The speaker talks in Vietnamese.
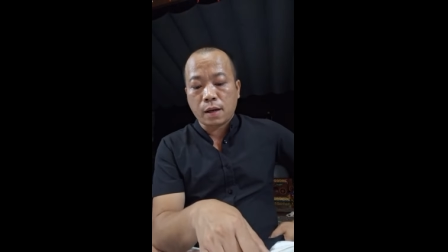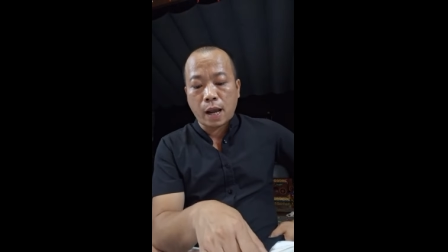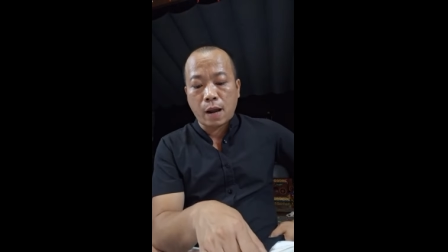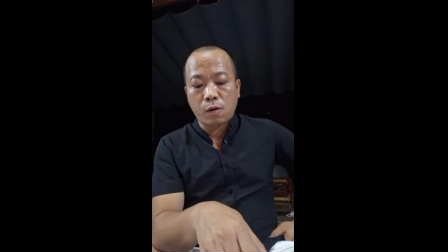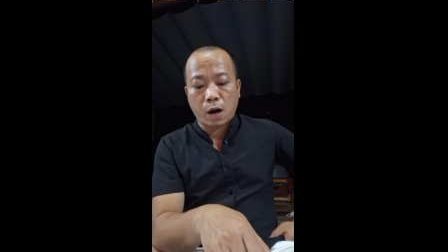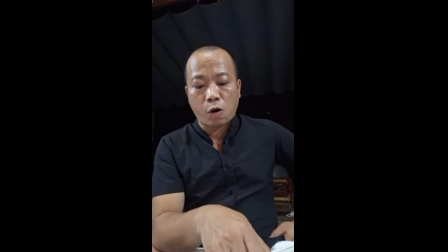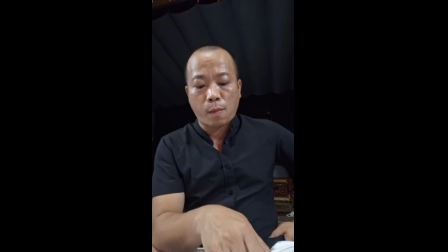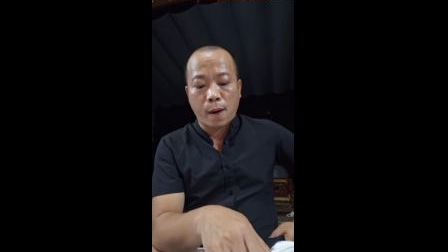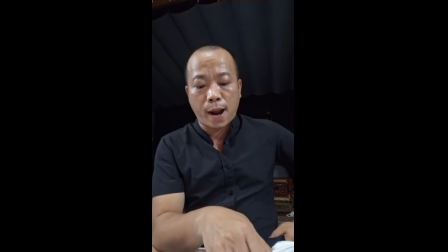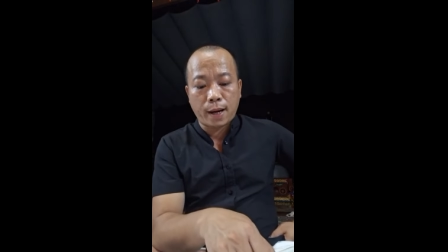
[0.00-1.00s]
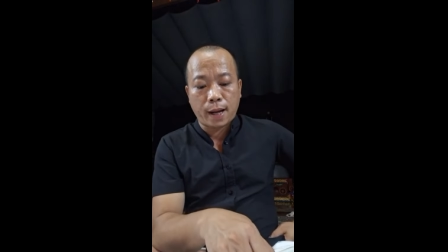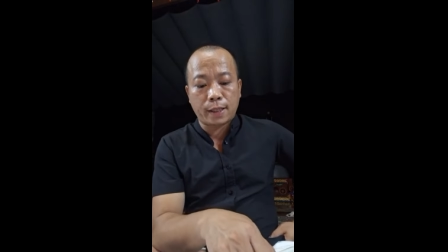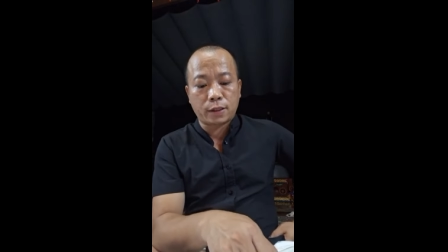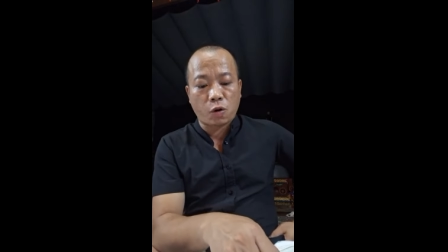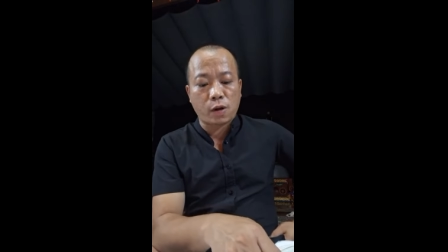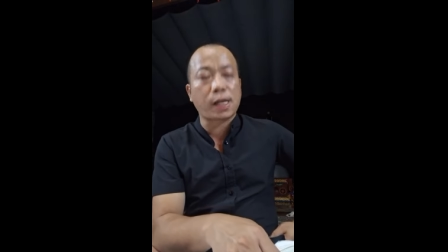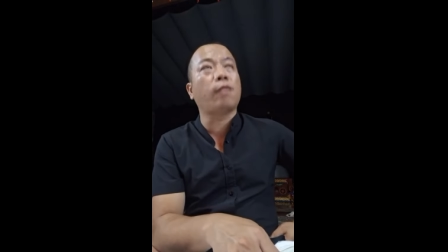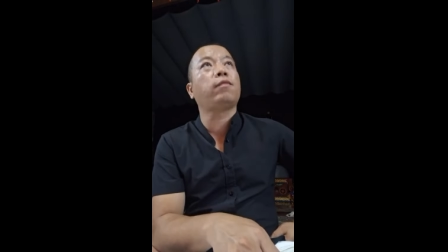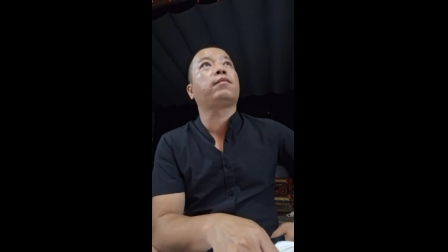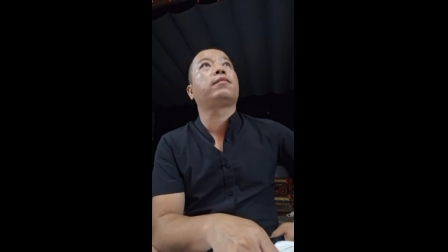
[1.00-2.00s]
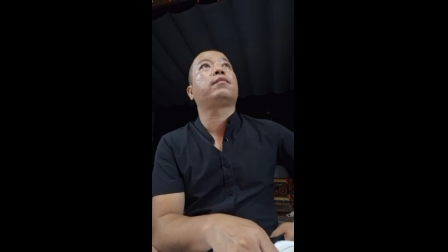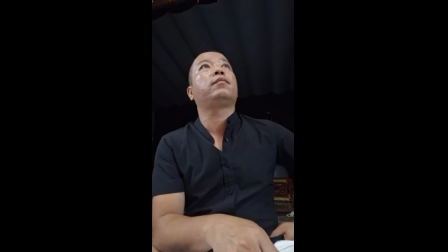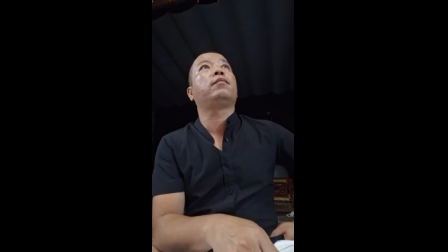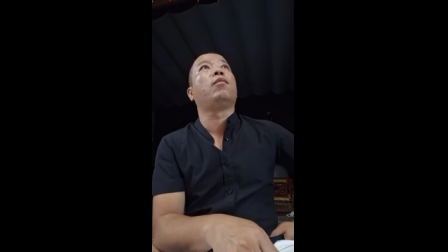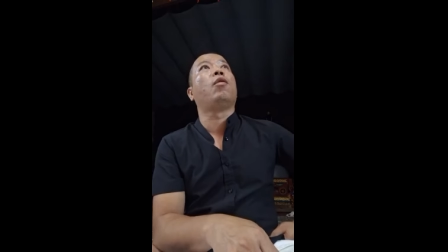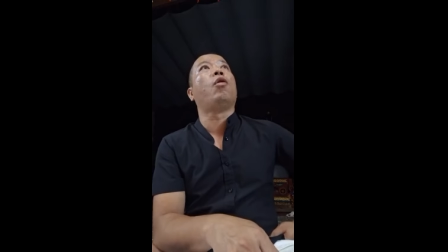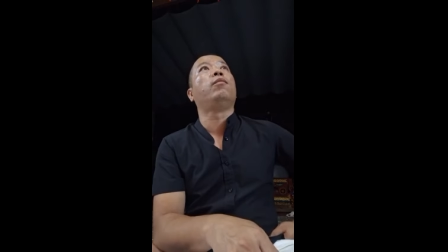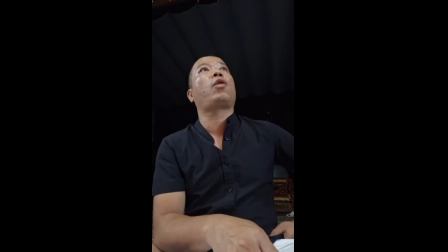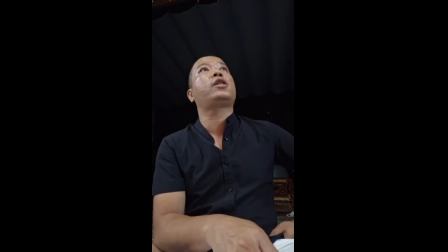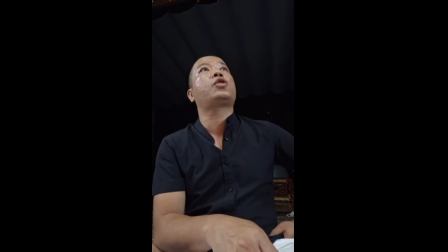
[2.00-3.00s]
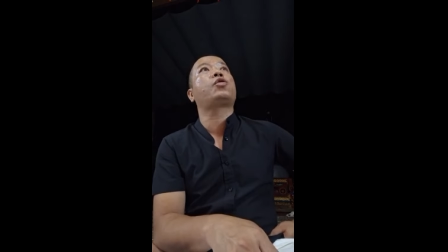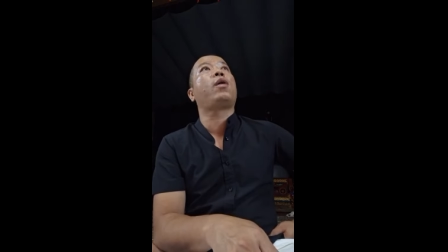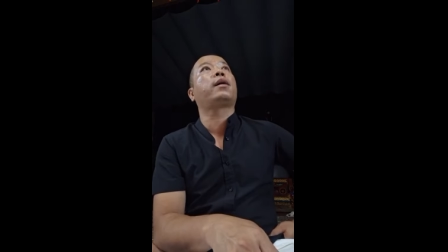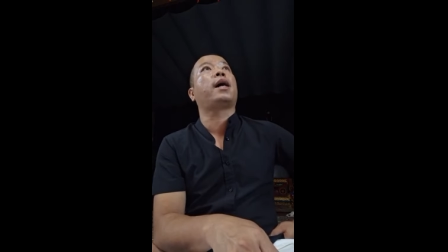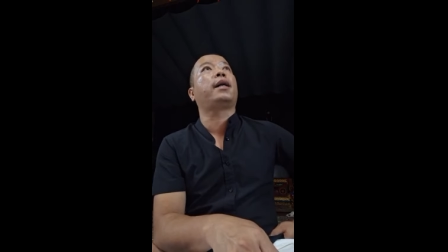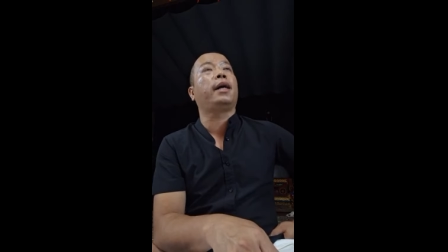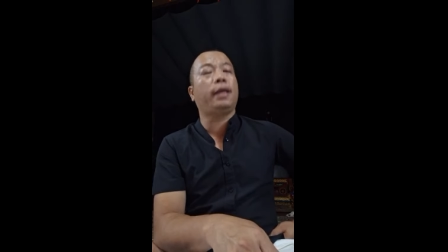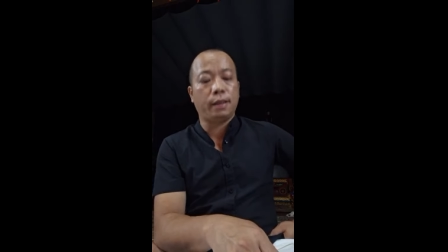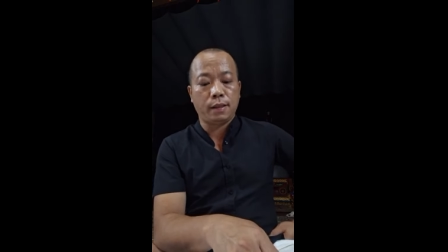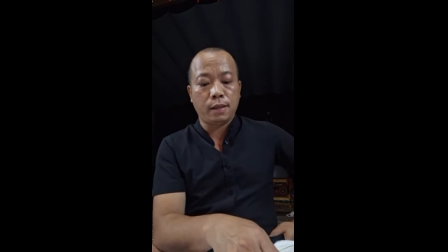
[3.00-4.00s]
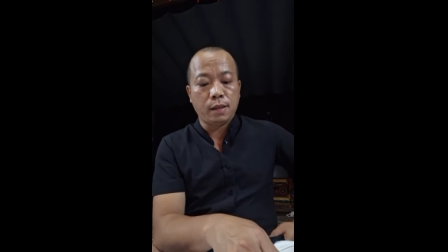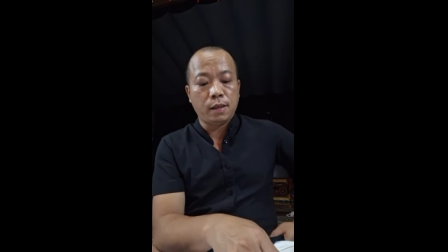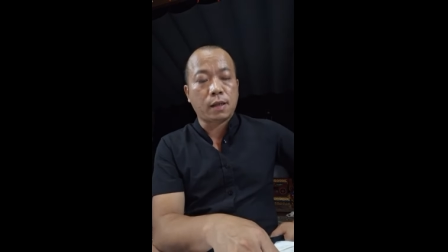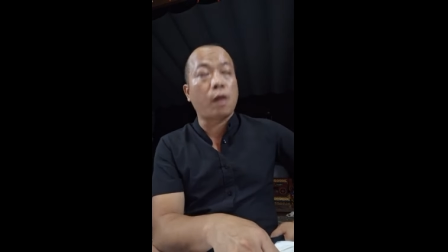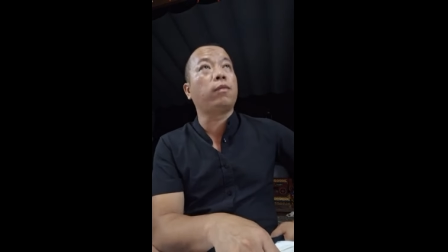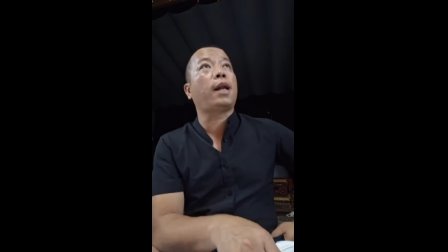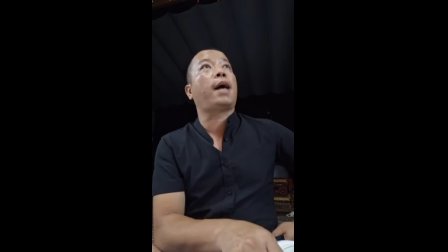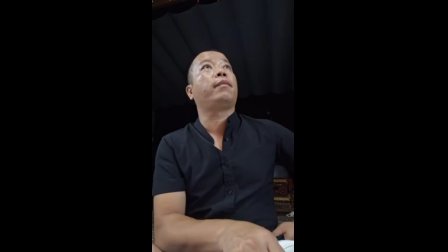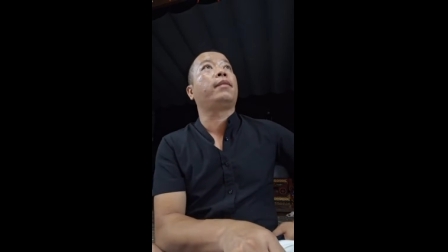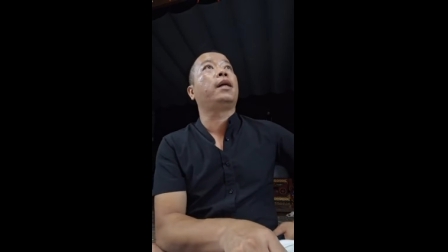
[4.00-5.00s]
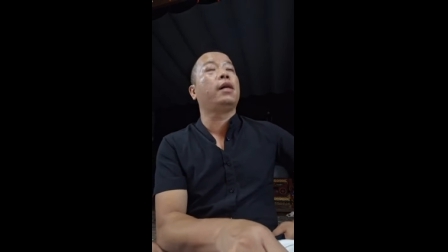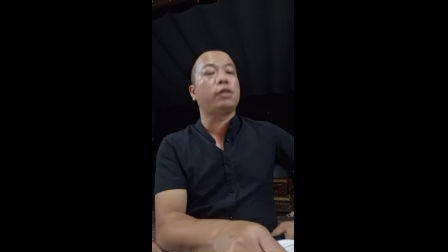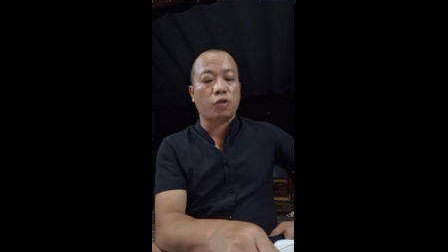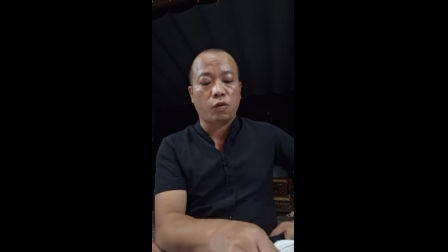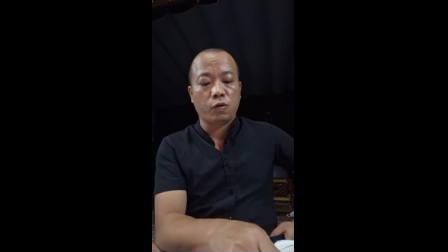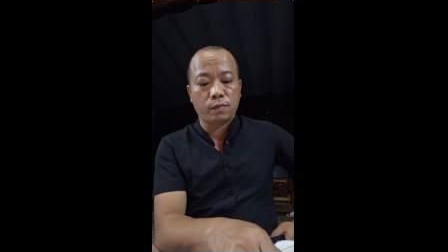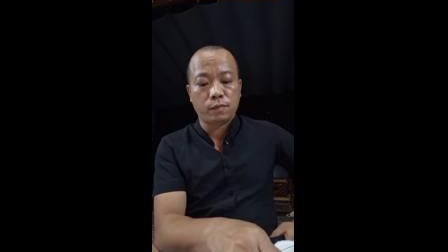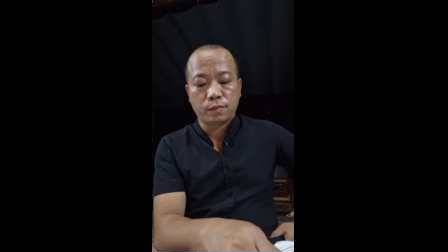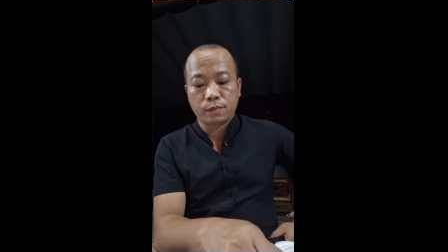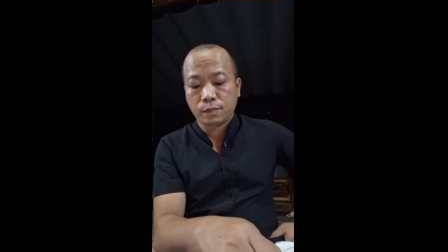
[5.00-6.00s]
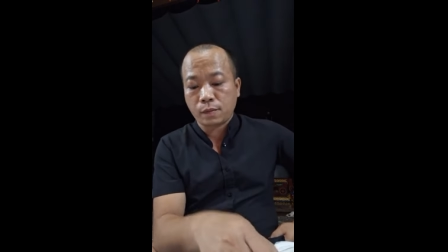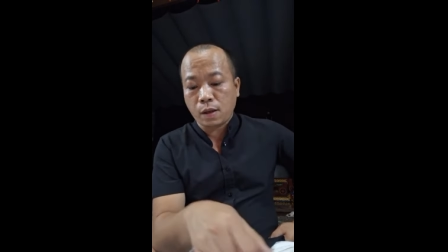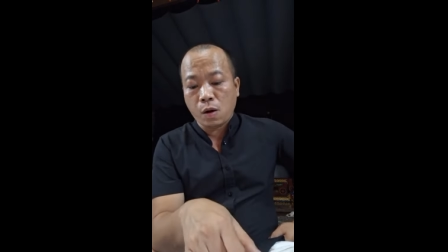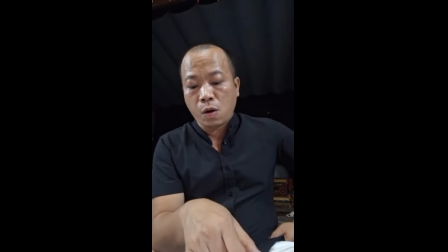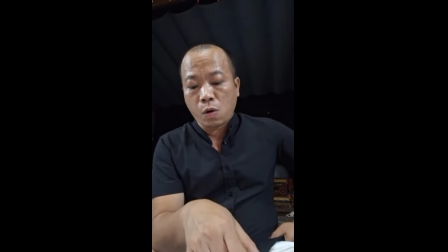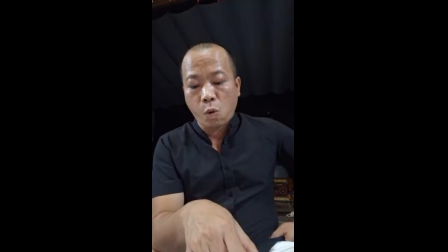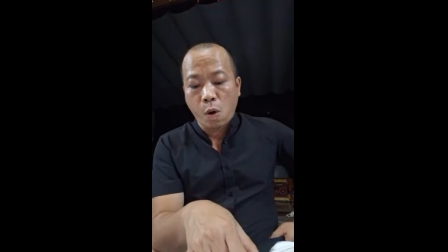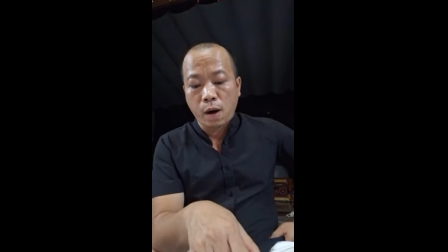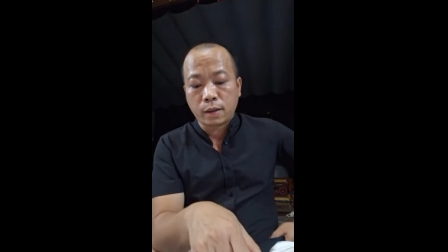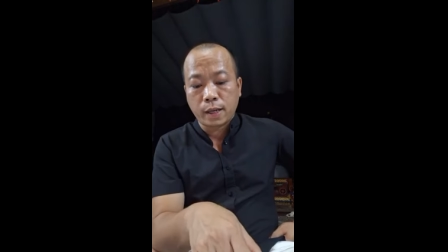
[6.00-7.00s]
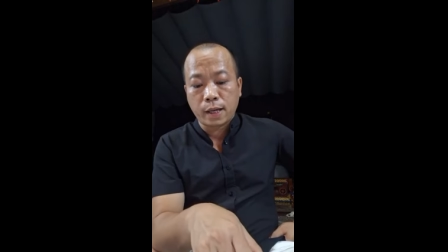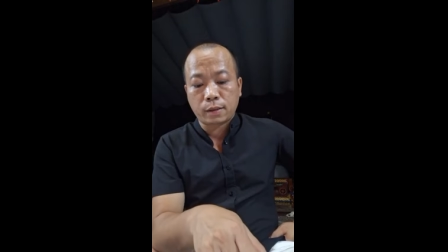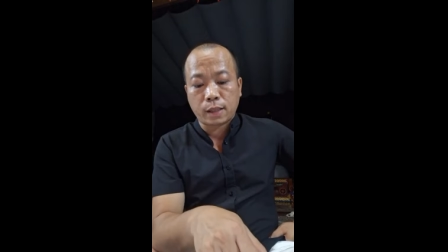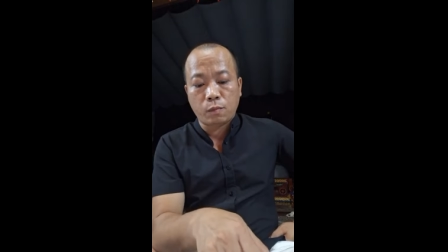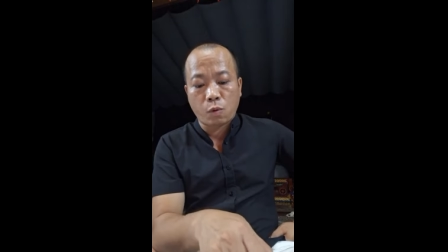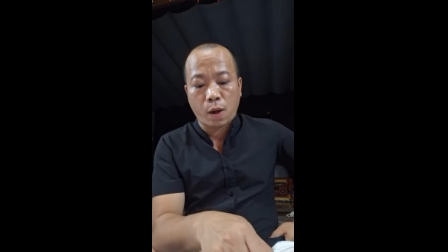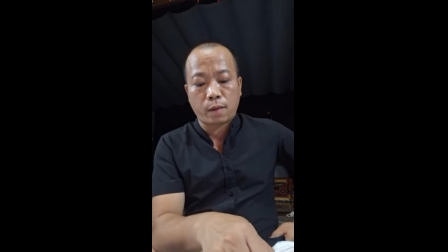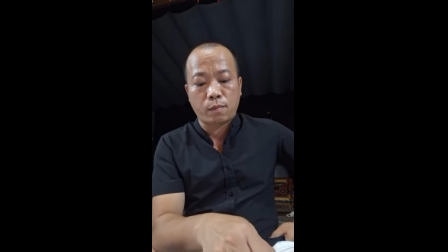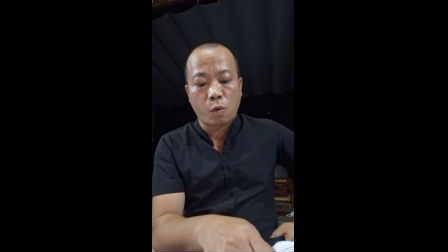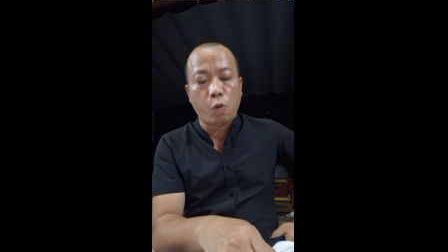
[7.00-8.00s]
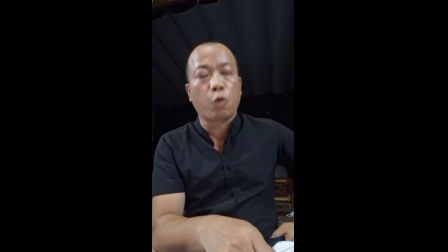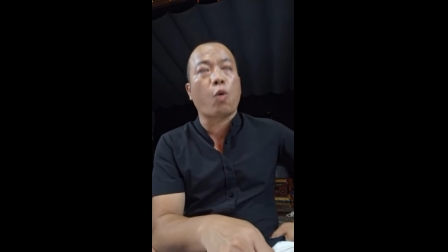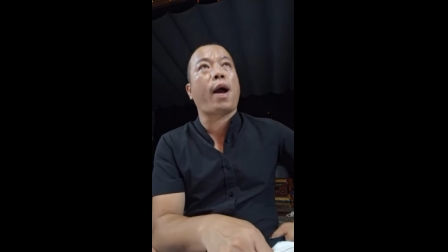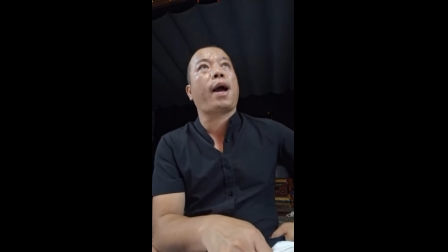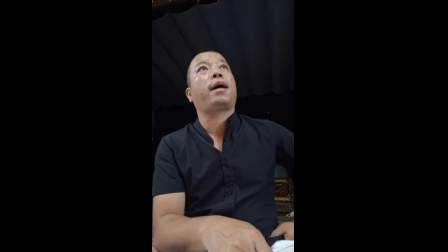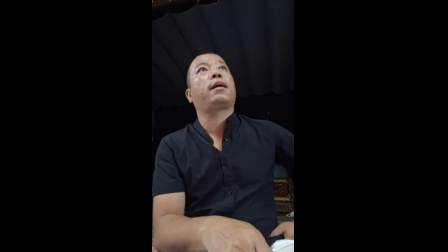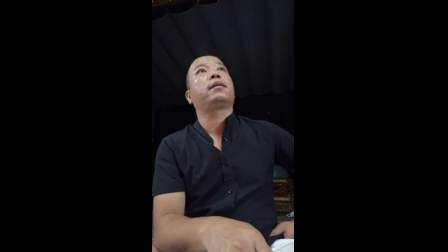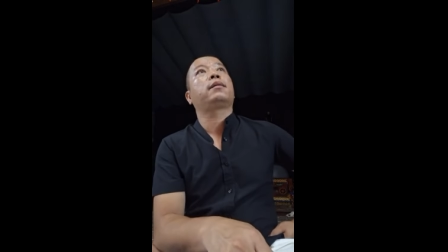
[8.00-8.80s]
kêu cầu bái lạy cho xong mồm nói xuông để đấy không làm đến nơi đến trốn cuồng điên tâm loạn mù lòa